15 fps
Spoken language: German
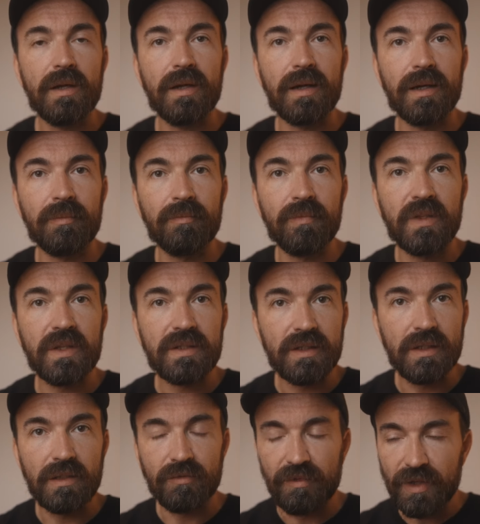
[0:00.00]
ähm, dass
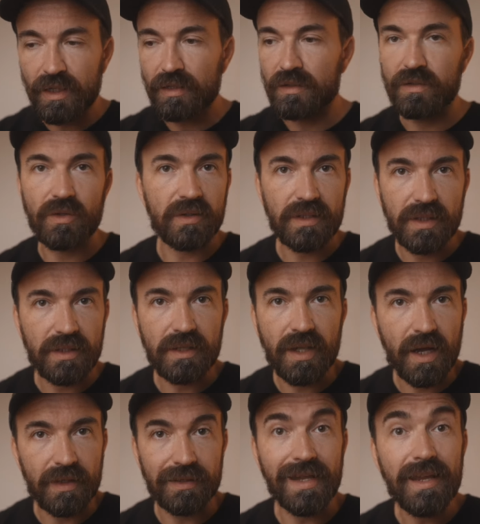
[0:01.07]
sie während des
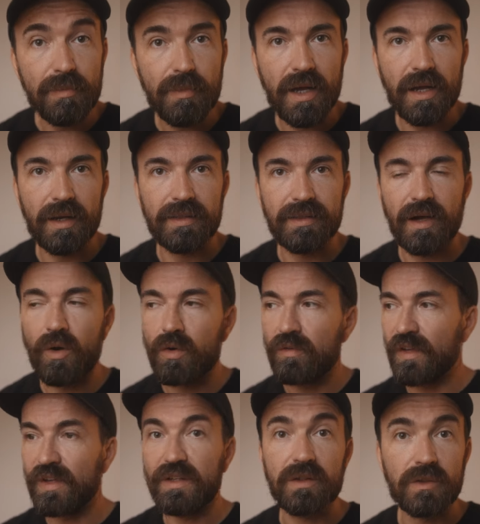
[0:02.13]
Hochzeitstages, ich mache das auch,
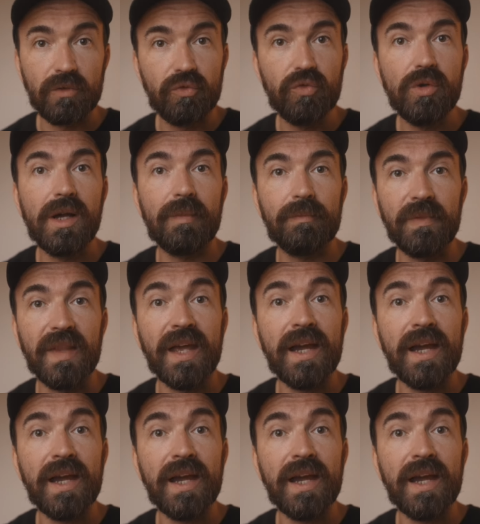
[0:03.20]
wenn ich das Gefühl habe,